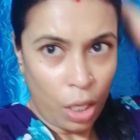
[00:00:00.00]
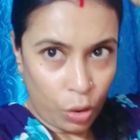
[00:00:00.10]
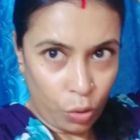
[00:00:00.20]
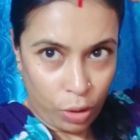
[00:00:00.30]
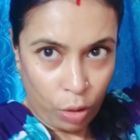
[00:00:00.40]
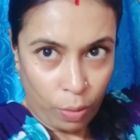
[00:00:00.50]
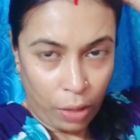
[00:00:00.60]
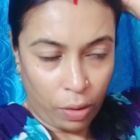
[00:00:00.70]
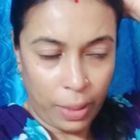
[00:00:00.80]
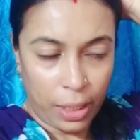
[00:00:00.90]
চুলটাও ভালো
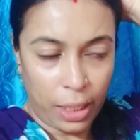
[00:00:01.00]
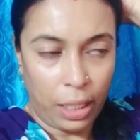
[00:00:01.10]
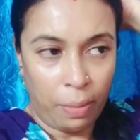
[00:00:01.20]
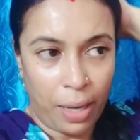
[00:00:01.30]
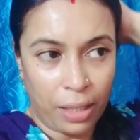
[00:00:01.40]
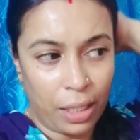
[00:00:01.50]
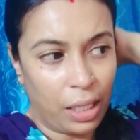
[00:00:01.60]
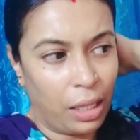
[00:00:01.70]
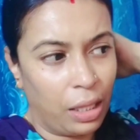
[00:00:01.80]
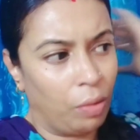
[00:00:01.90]
করে বেঁধে নিলাম মাথায়
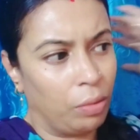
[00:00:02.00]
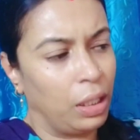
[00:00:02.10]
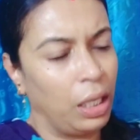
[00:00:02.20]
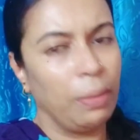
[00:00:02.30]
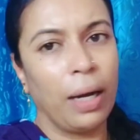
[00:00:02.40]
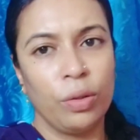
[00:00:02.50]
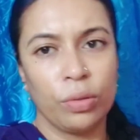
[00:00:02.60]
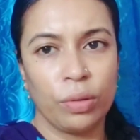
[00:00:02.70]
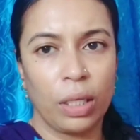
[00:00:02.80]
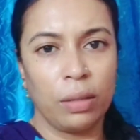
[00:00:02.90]
তেল দিলে ভালো
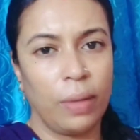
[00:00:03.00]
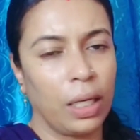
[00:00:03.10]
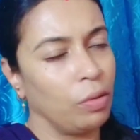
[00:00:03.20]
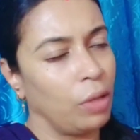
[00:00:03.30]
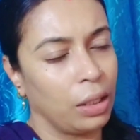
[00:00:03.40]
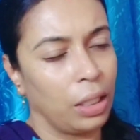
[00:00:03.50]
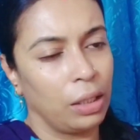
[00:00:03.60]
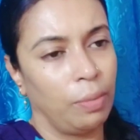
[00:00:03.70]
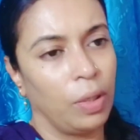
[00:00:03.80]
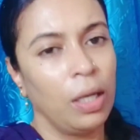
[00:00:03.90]
হতো রাত্রেবেলা কিন্তু রাতে আর
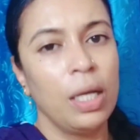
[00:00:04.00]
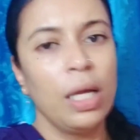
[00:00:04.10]
দেবো না